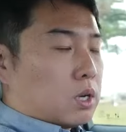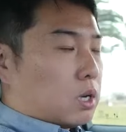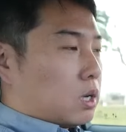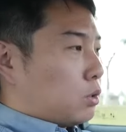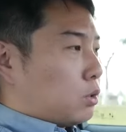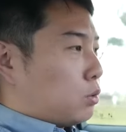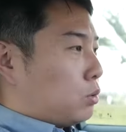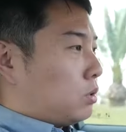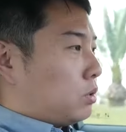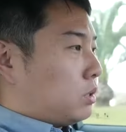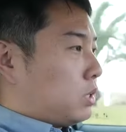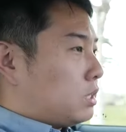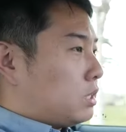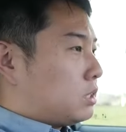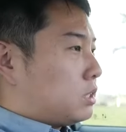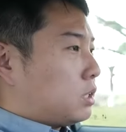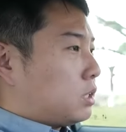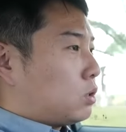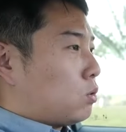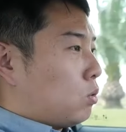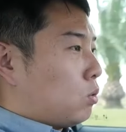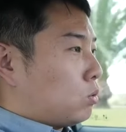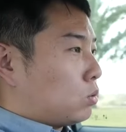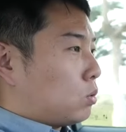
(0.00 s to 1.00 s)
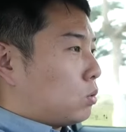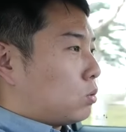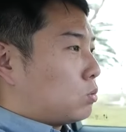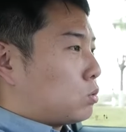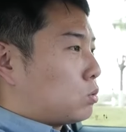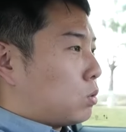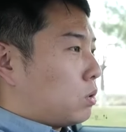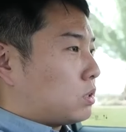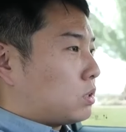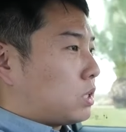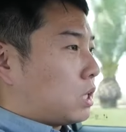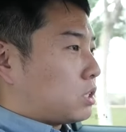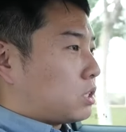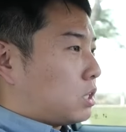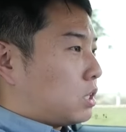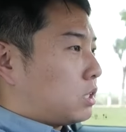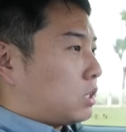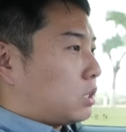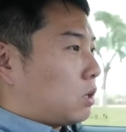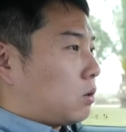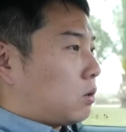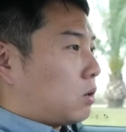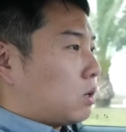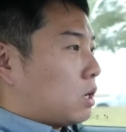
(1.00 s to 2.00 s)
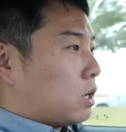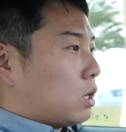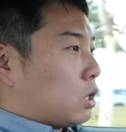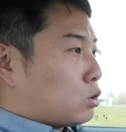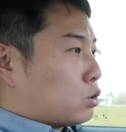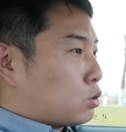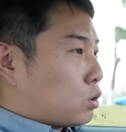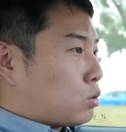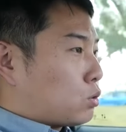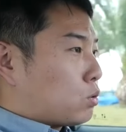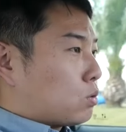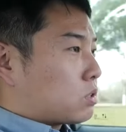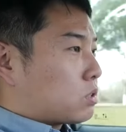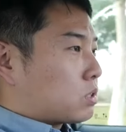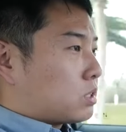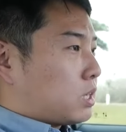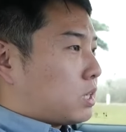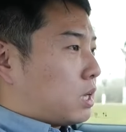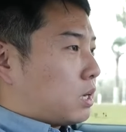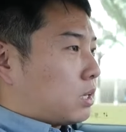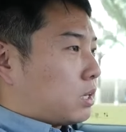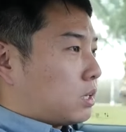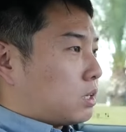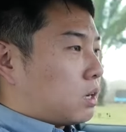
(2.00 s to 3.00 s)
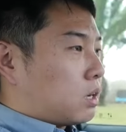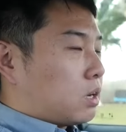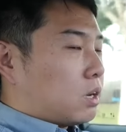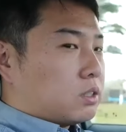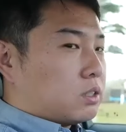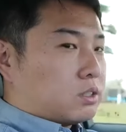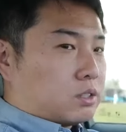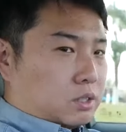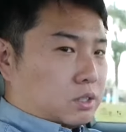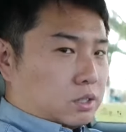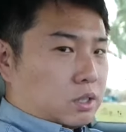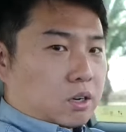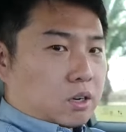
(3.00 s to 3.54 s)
与电机共同作用在车里头，最终实现了一个七点